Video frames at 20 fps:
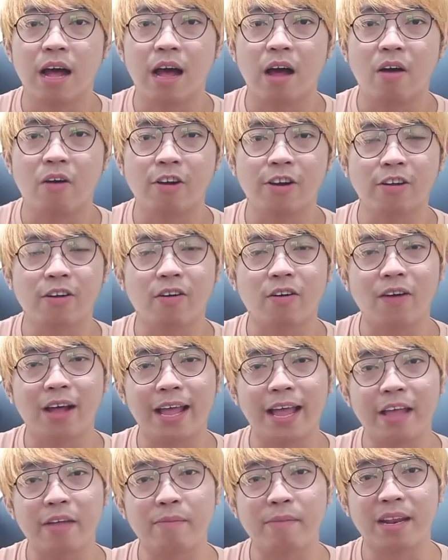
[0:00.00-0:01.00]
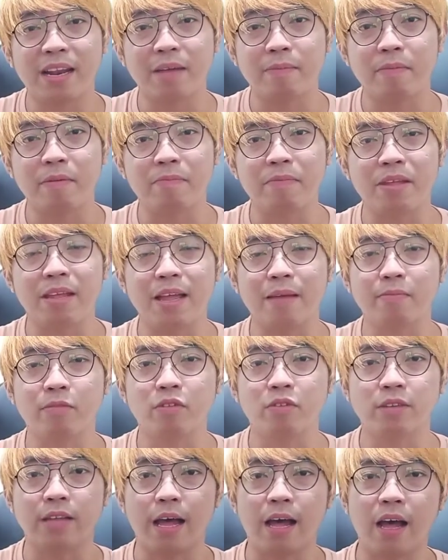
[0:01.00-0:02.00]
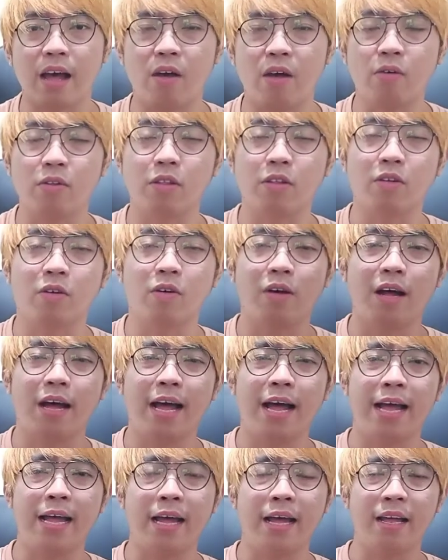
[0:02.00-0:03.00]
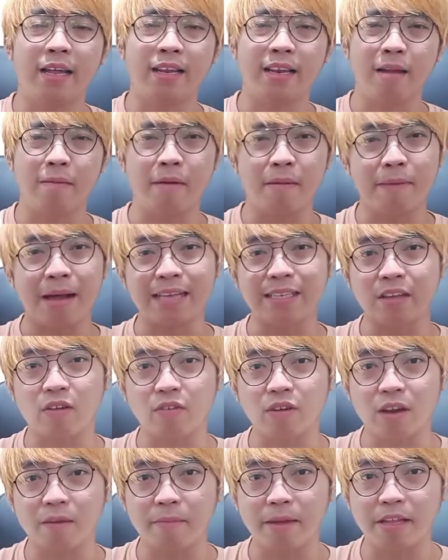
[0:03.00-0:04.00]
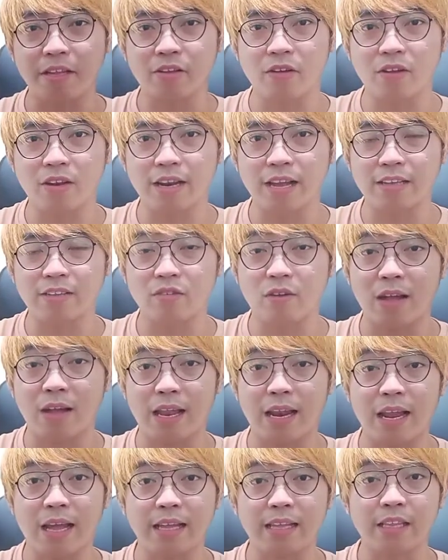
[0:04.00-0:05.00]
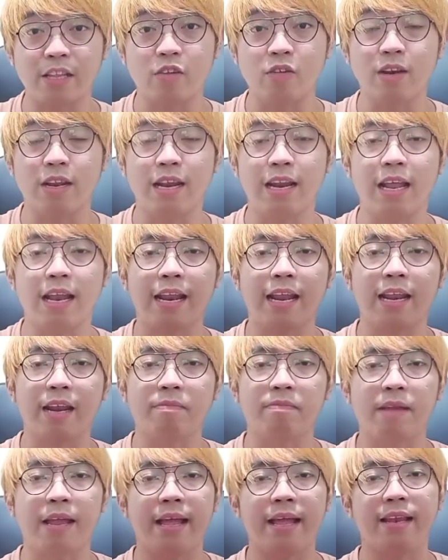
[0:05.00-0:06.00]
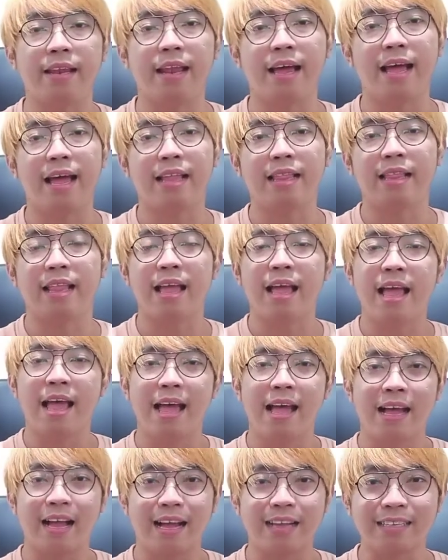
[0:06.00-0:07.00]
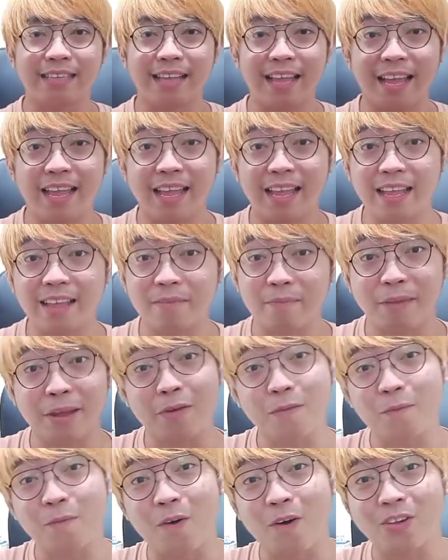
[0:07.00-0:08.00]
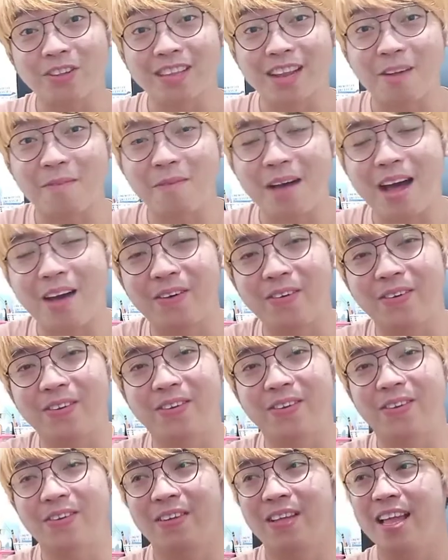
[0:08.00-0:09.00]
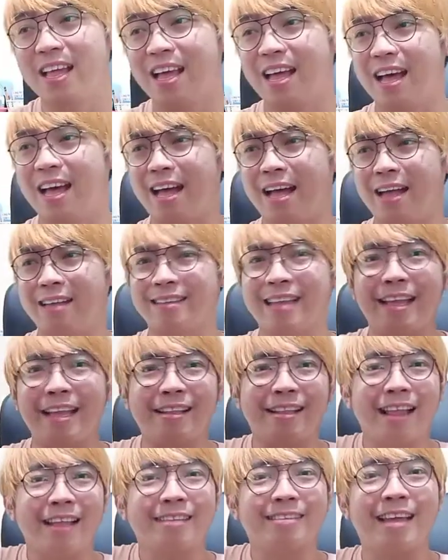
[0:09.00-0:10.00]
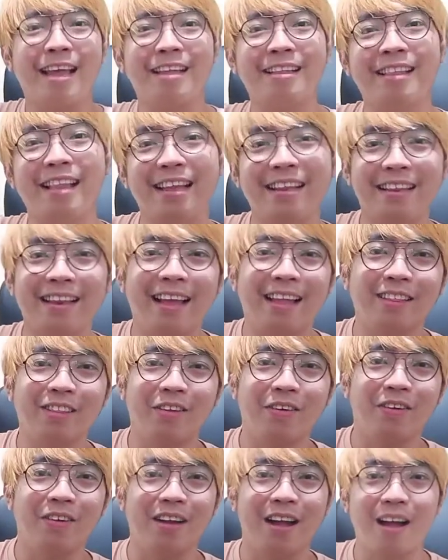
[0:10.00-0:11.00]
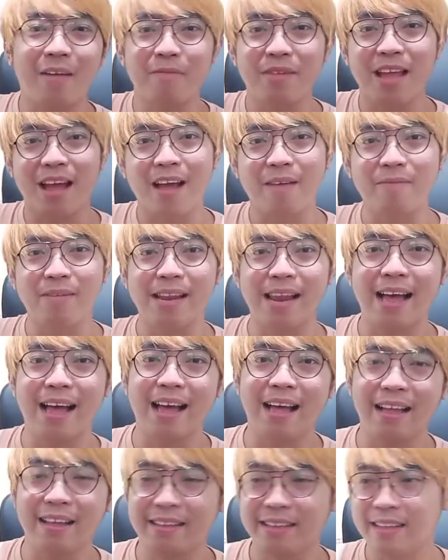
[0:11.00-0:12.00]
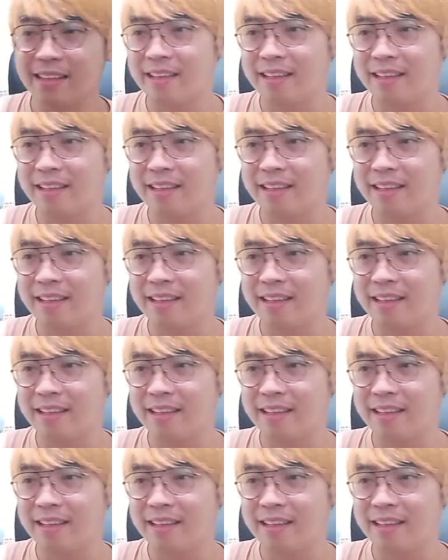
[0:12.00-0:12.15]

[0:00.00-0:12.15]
Uh, or, o kaya yung mga nagpi-PM doon sa account ko. Uh, nababasa ko naman yon kaso nga lang hindi ko na nare-replyan lahat. Kasi meron po akong trabaho, no? Uh, sideline, sideline lang to or hobby-hobby lang.